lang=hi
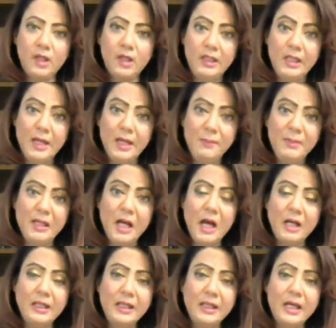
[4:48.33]
ये भी
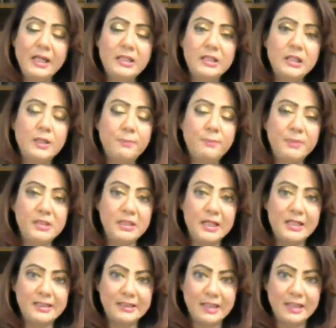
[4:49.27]
कहा गया है जी कि
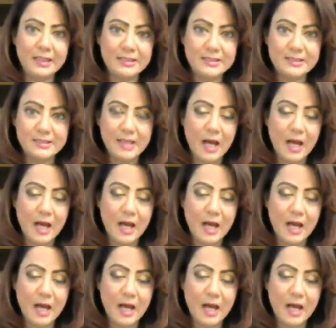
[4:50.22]
पिछले दस